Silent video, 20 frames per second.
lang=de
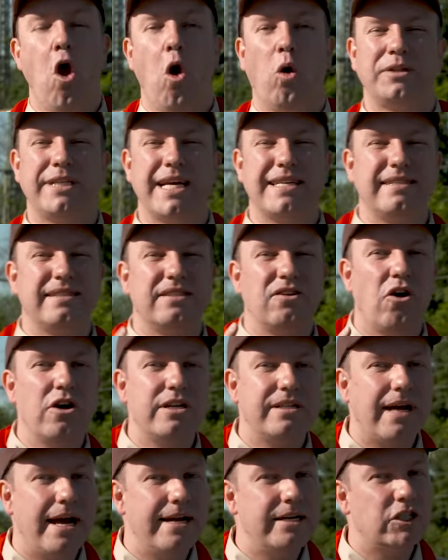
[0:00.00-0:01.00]
Und das ist
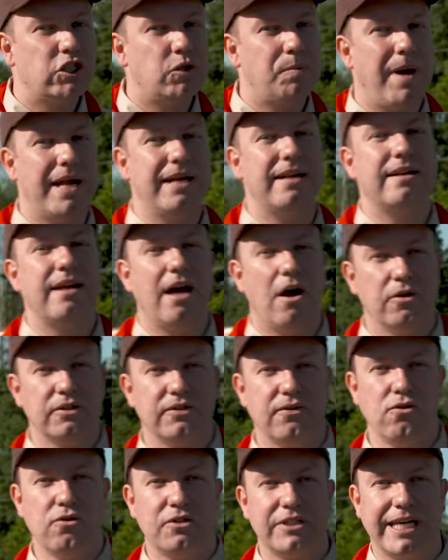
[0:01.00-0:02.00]
heute eine spannende
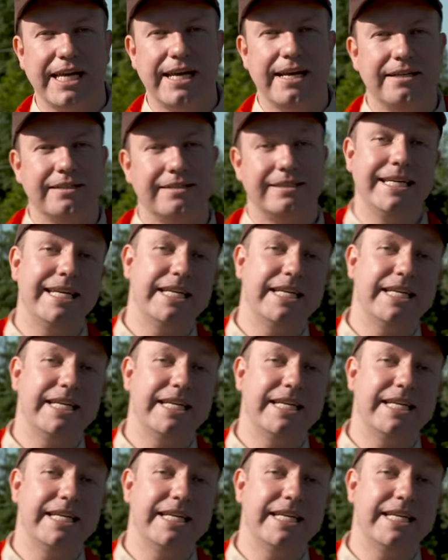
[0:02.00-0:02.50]
Ausflugsgegend,